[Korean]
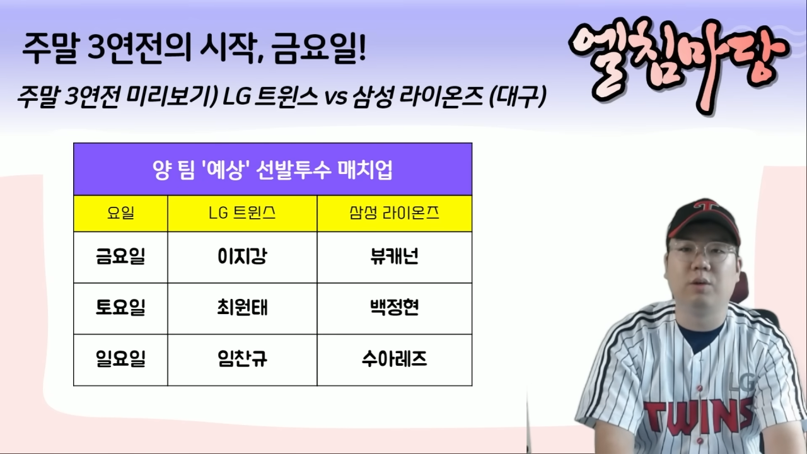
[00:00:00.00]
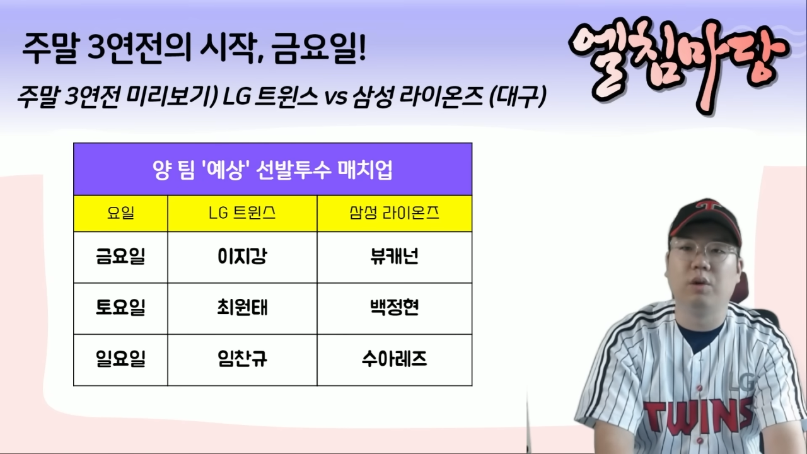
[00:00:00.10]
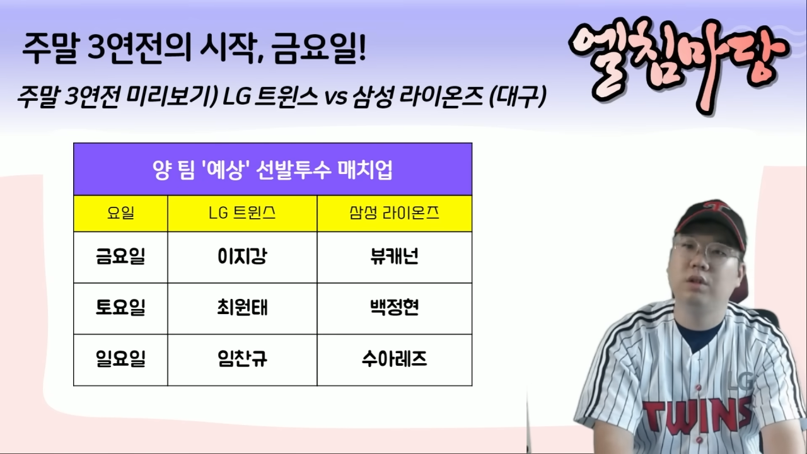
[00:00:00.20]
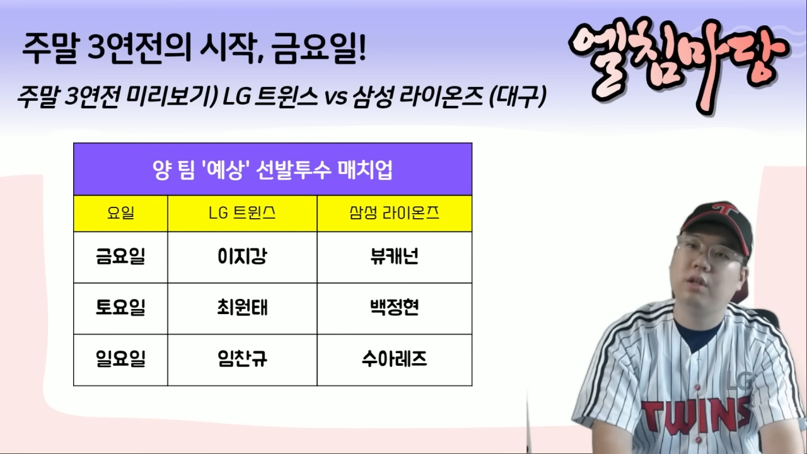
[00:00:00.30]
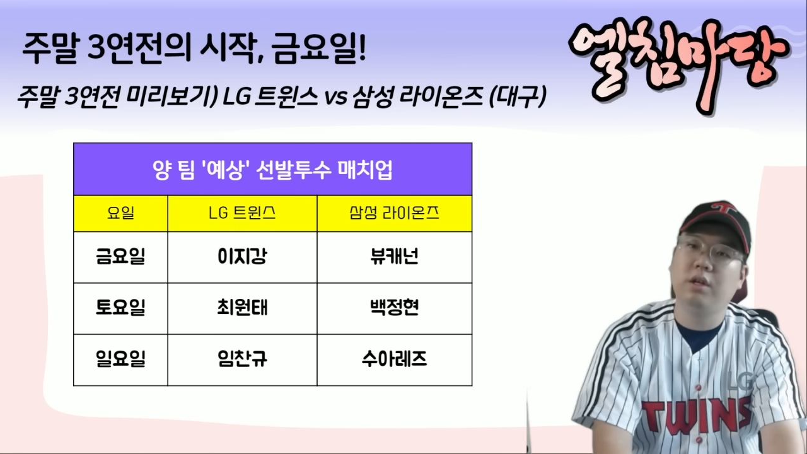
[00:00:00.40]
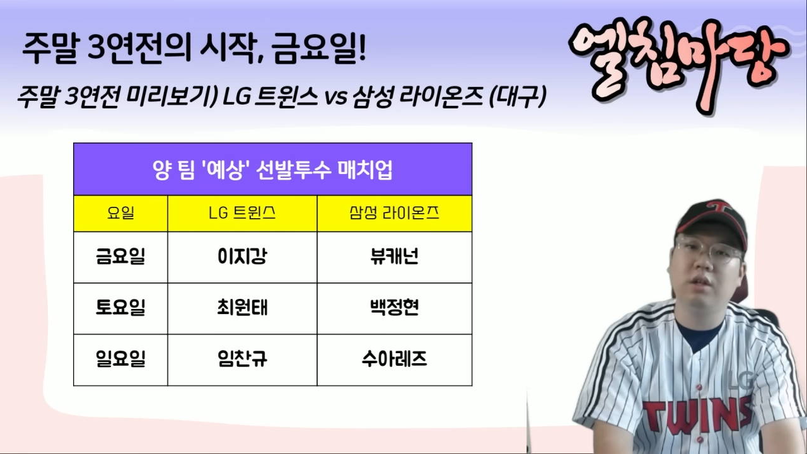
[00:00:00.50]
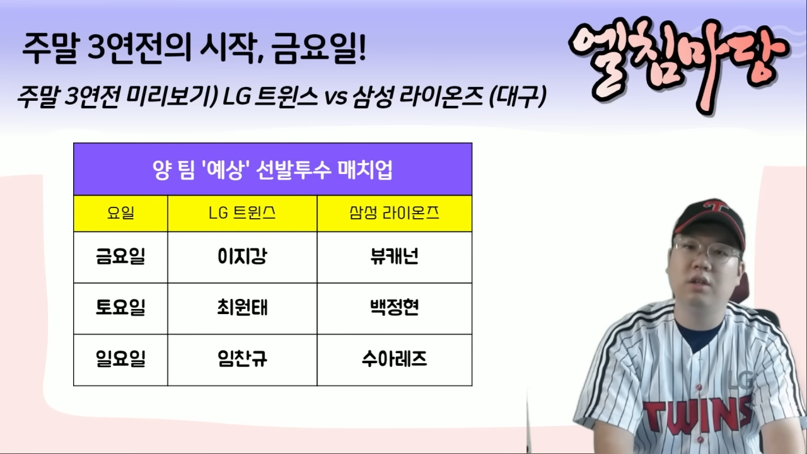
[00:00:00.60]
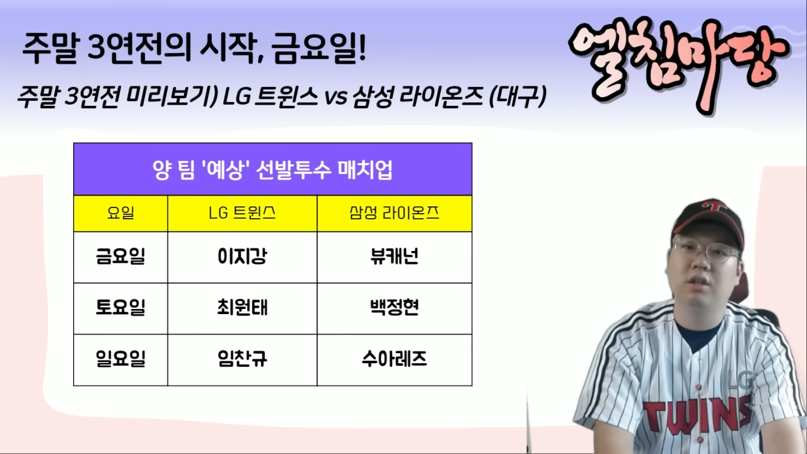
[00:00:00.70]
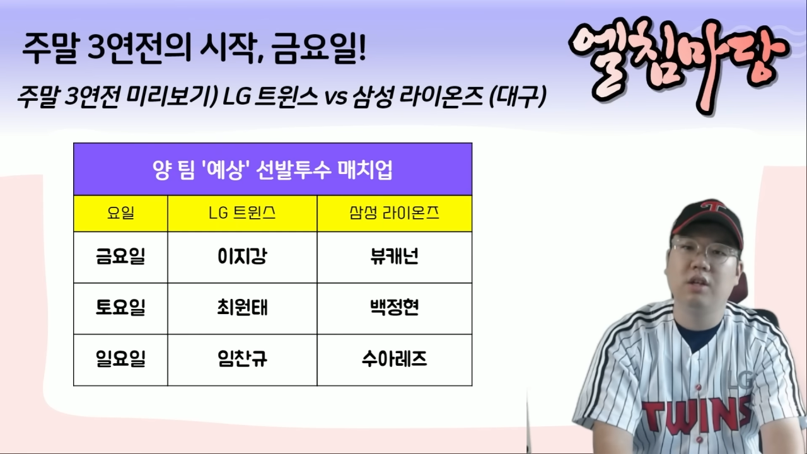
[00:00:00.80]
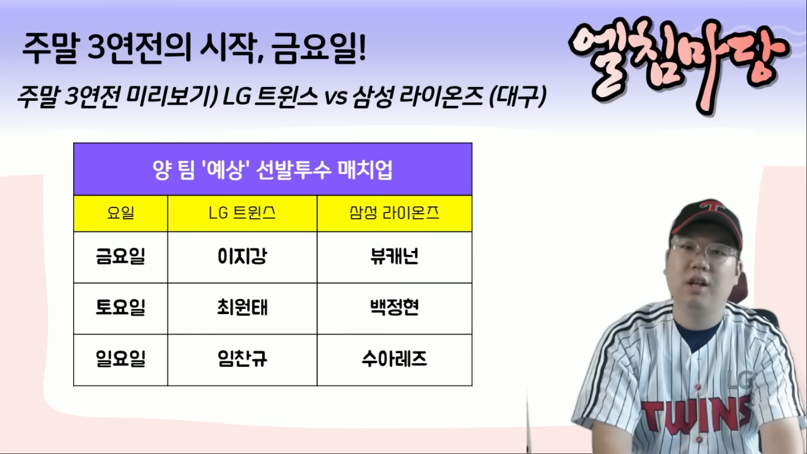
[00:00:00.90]

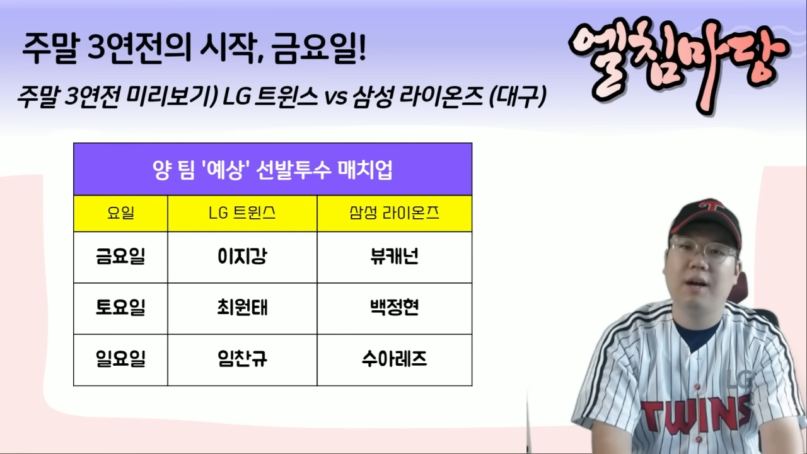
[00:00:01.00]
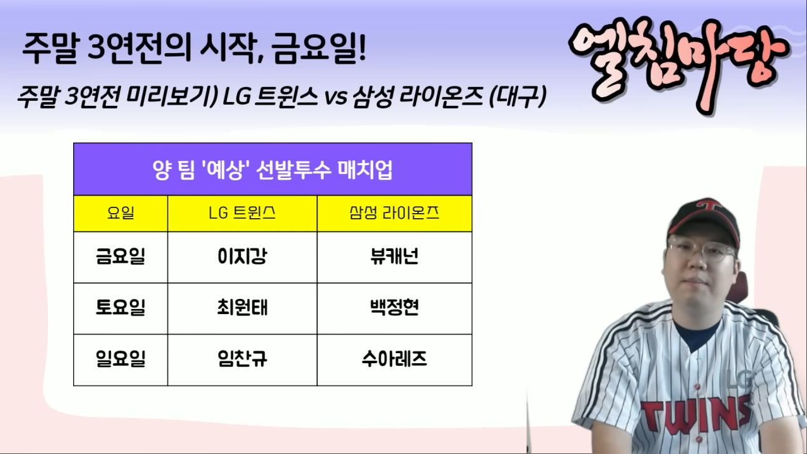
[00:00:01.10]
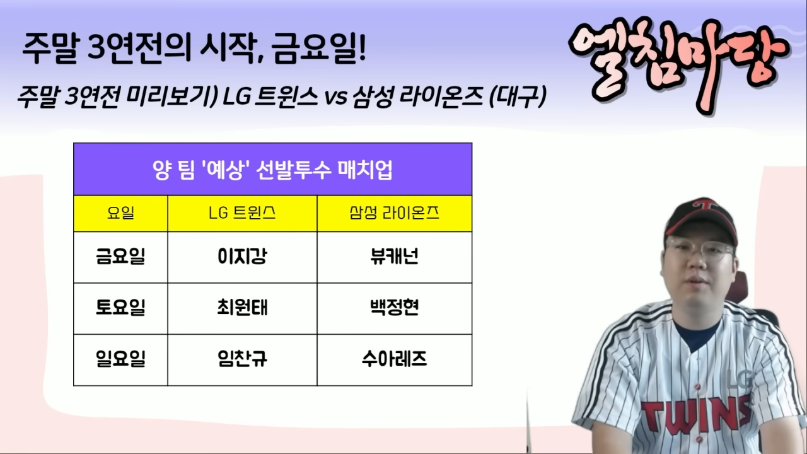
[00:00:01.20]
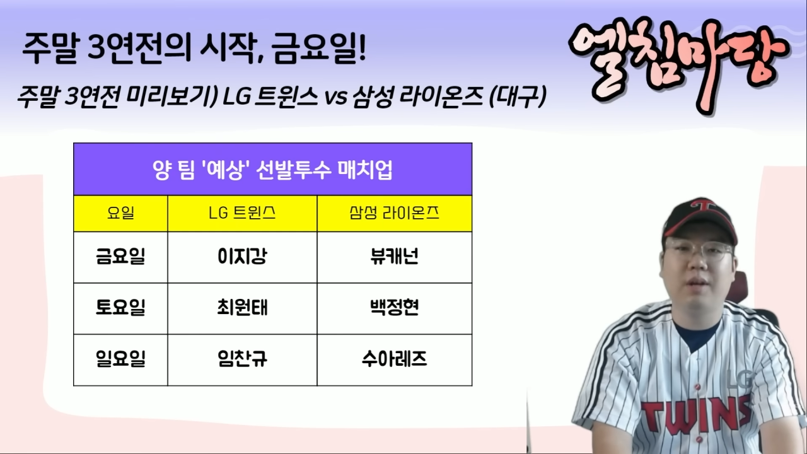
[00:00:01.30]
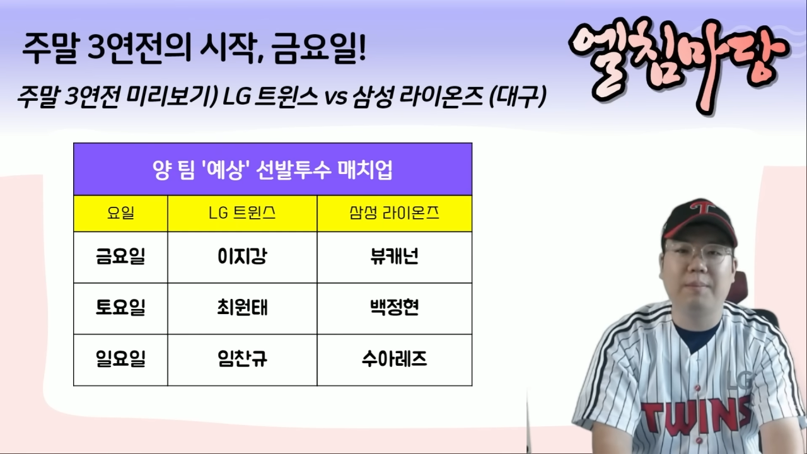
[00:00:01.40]
원태인 한 번도